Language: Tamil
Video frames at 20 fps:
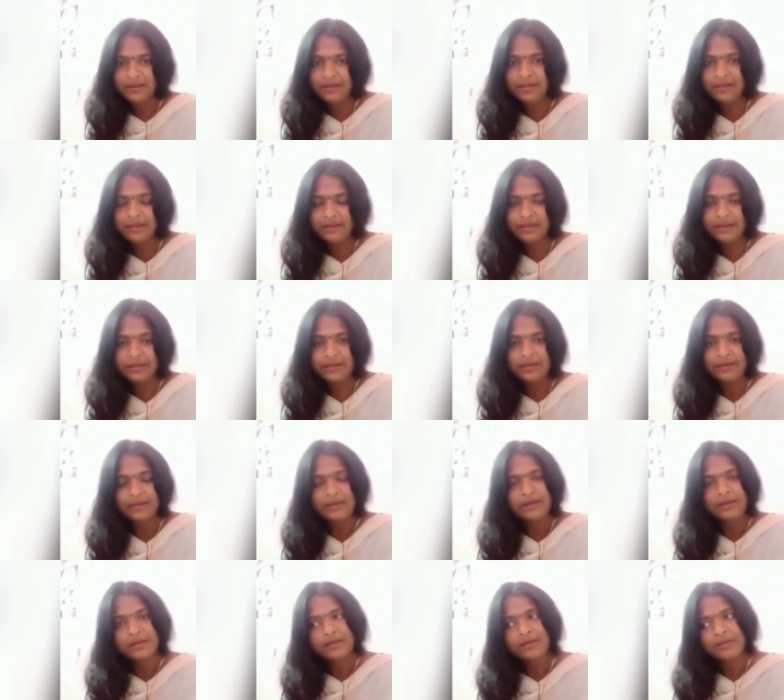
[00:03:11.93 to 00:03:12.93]
நீங்க
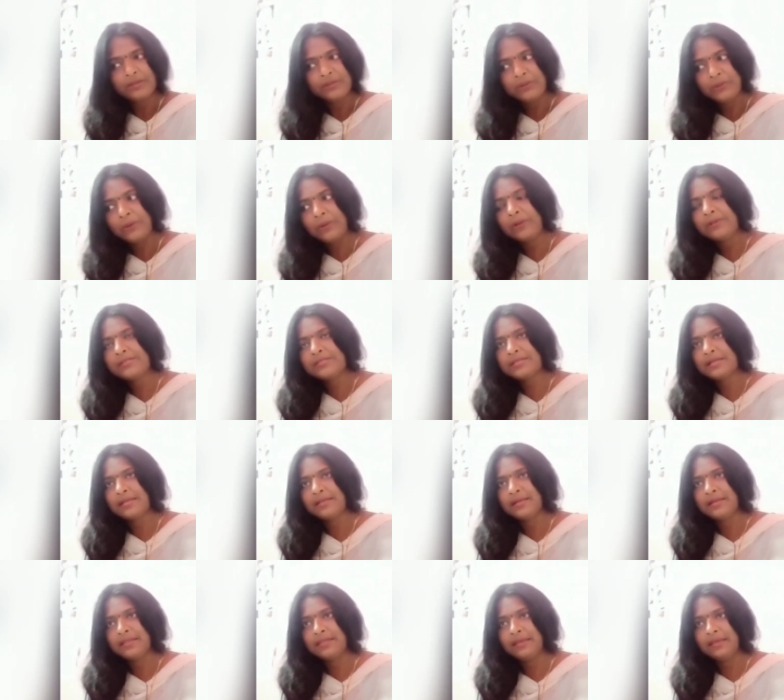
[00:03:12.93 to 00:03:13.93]
துரோகம்
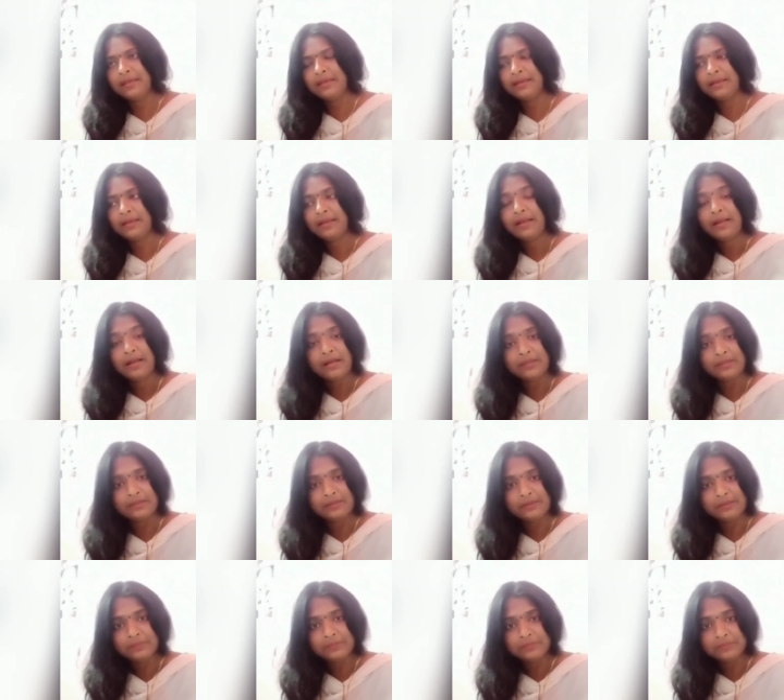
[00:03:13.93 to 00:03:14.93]
செய்யாதீங்க அது
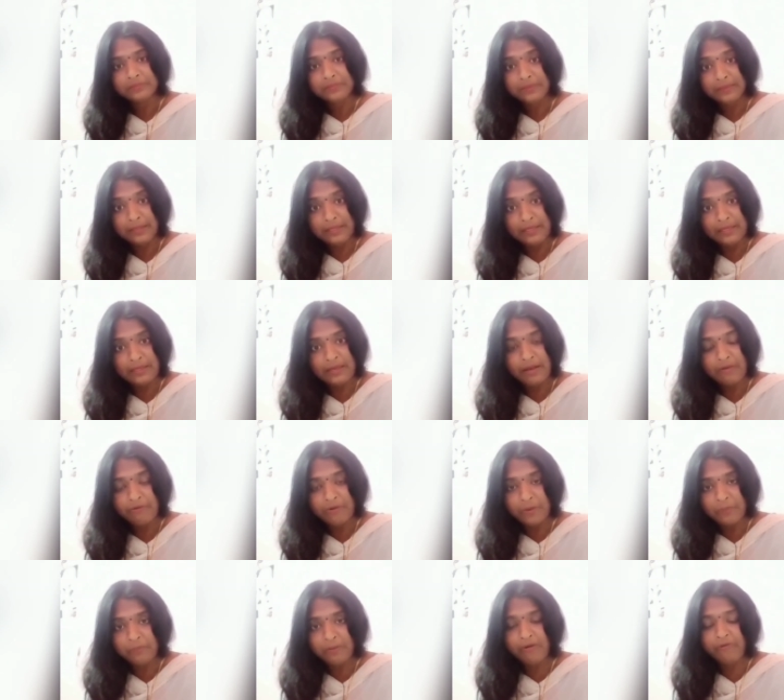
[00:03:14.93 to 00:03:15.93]
நீங்க
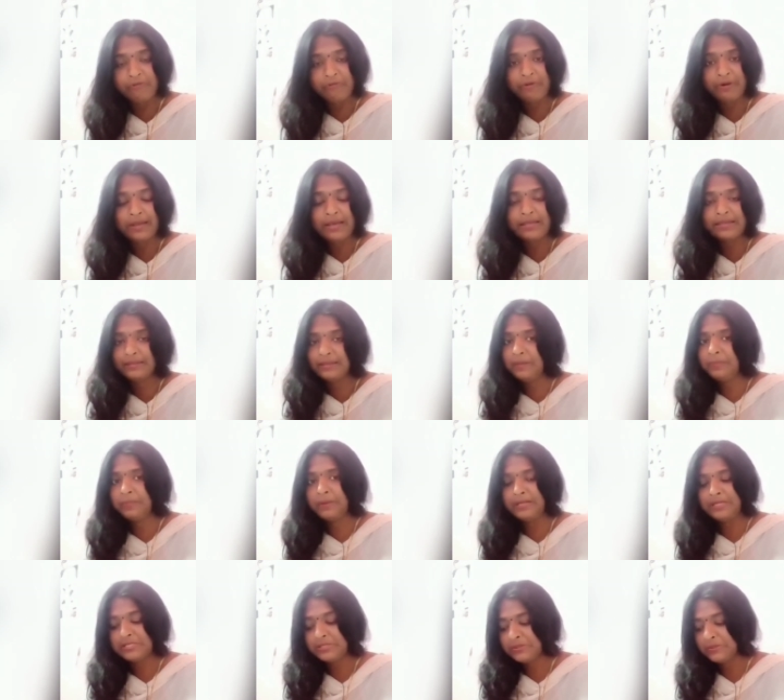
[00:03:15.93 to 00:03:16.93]
அவ்வளவு பவர்ஃபுல்லா இருந்தா
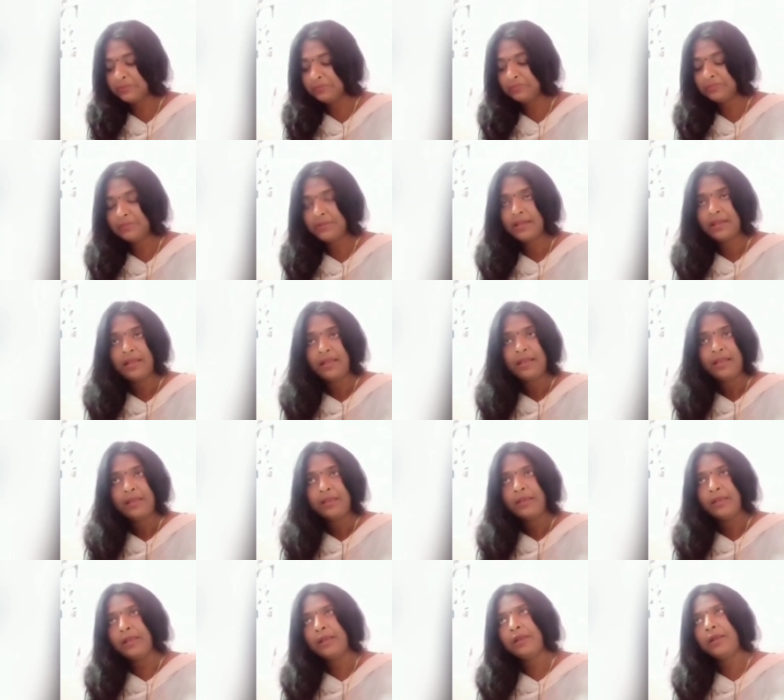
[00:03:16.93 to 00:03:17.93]
பழிச்சிடும்
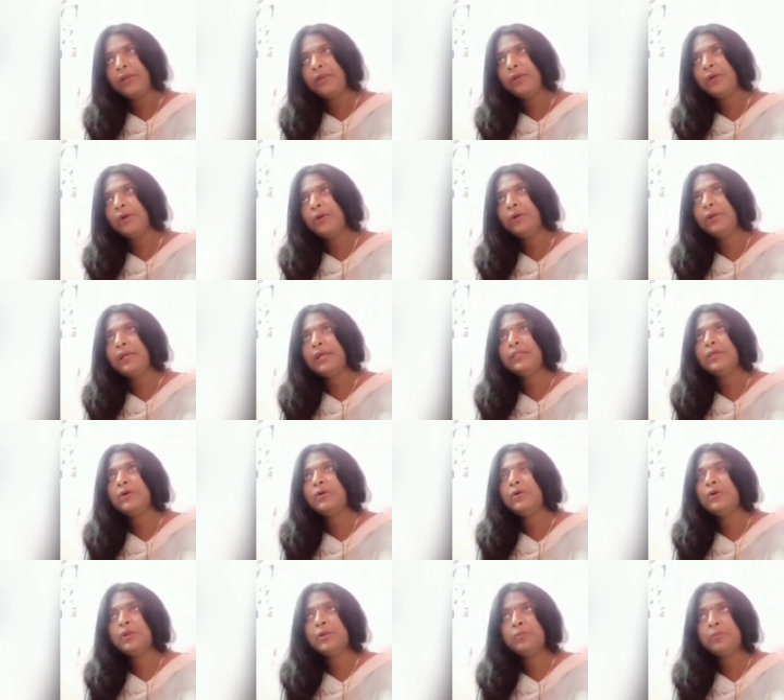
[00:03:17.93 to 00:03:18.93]
எங்கேயோ ஏதோ
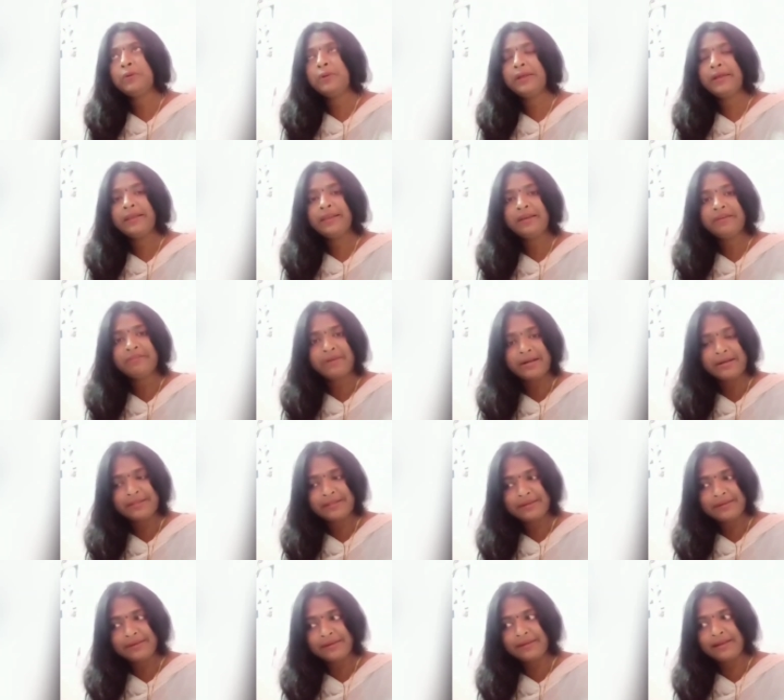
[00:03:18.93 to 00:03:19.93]
ஒரு மூலையில
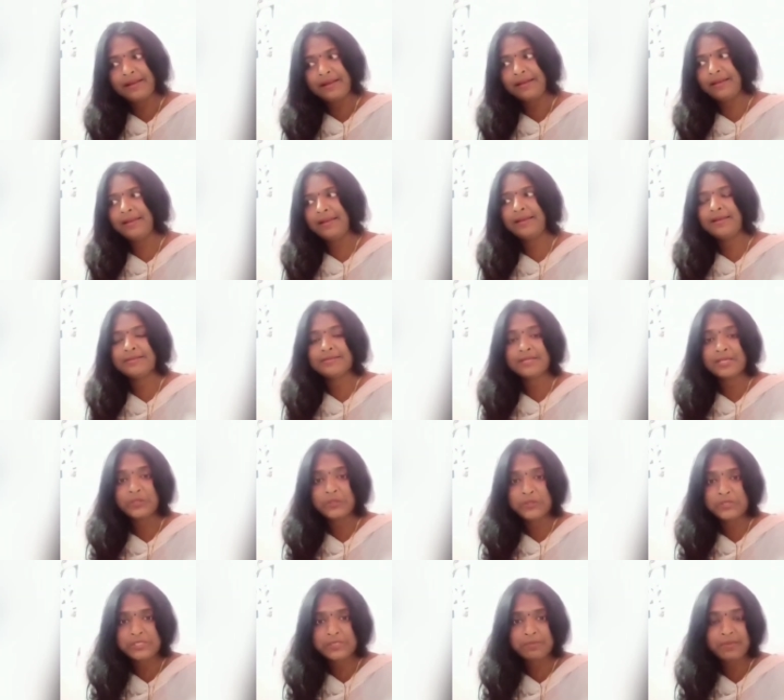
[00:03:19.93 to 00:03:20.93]
வாழ்ந்துட்டு இருக்காங்க
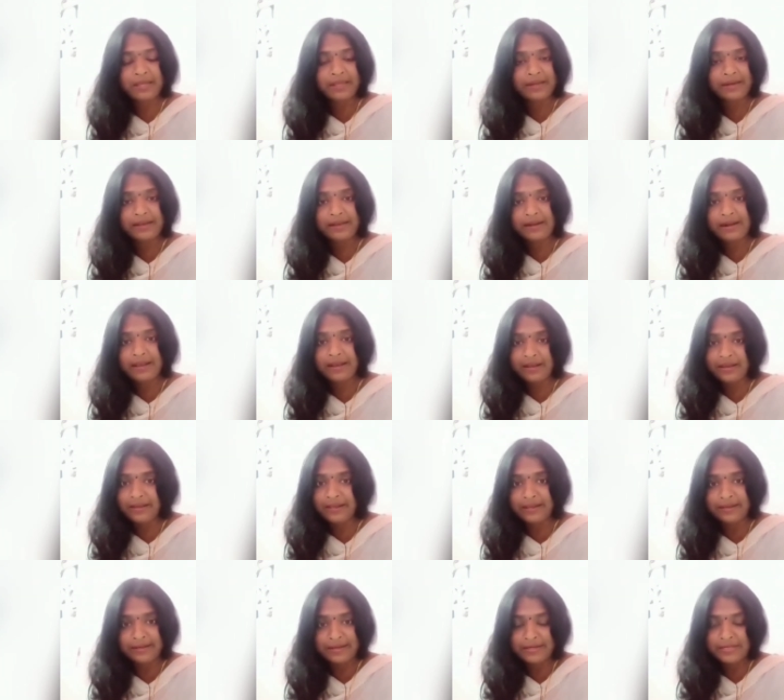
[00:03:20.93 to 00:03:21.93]
சந்தோஷமா இருக்கிறாங்க
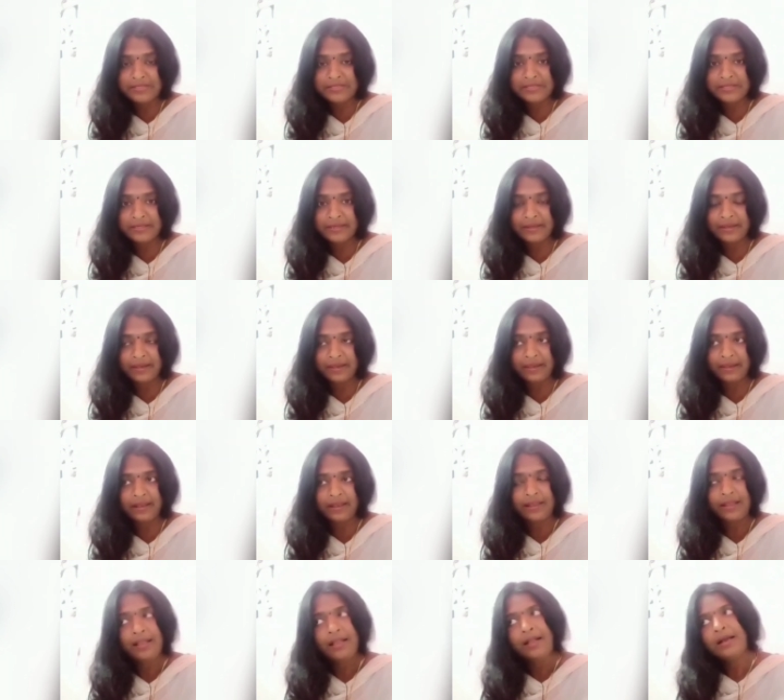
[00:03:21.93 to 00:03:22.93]
நீங்க நினைச்சிட்டு இருக்கீங்க
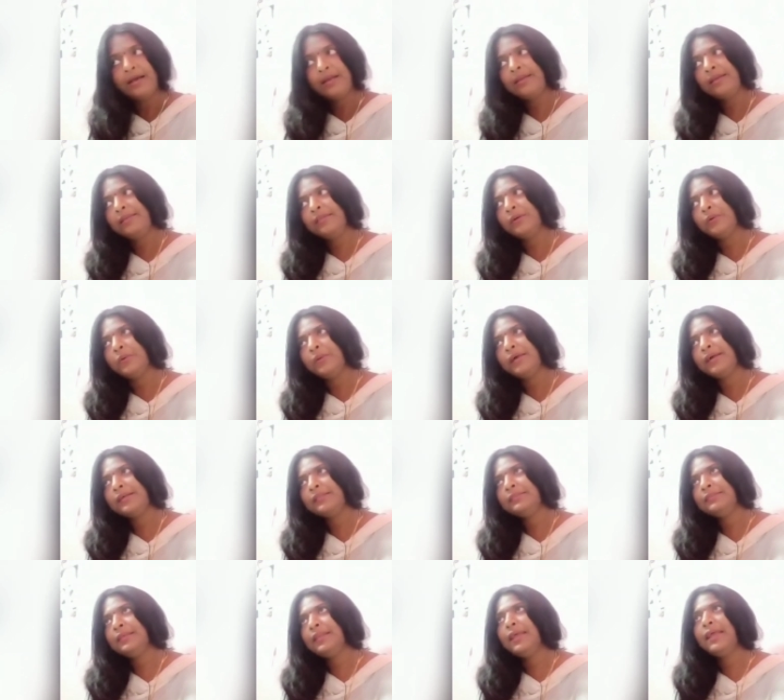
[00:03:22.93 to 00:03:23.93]
ஆனா இந்த
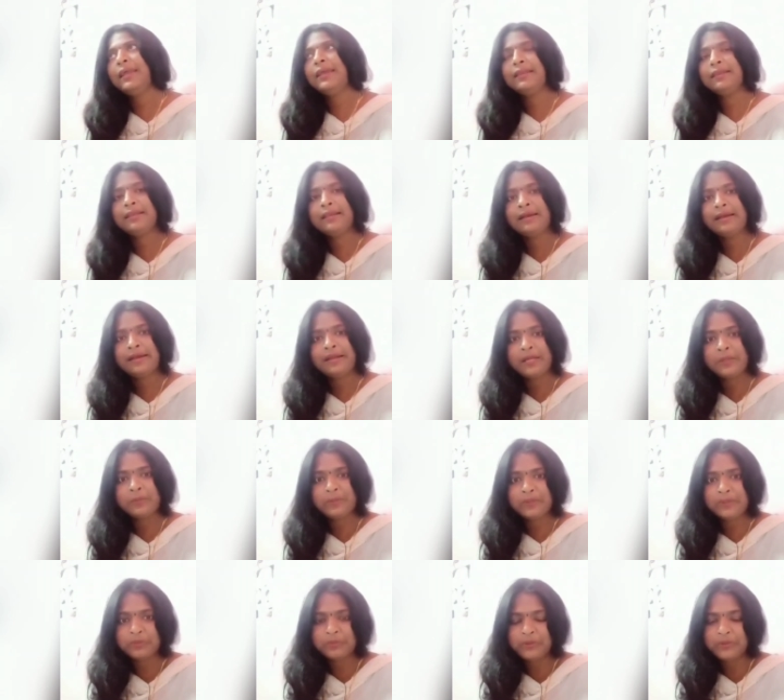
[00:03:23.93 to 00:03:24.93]
உலகத்திலே இல்லை
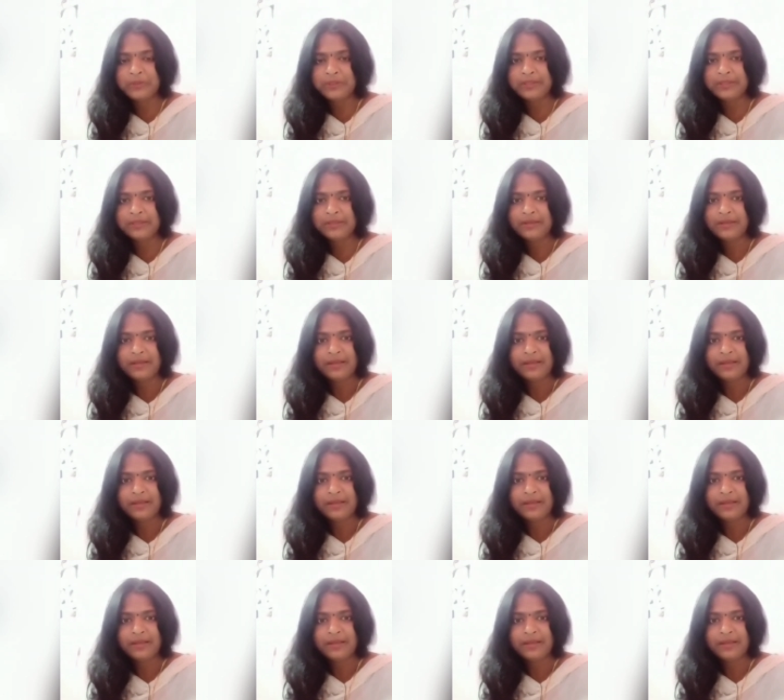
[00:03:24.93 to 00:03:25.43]
என்பதும் போது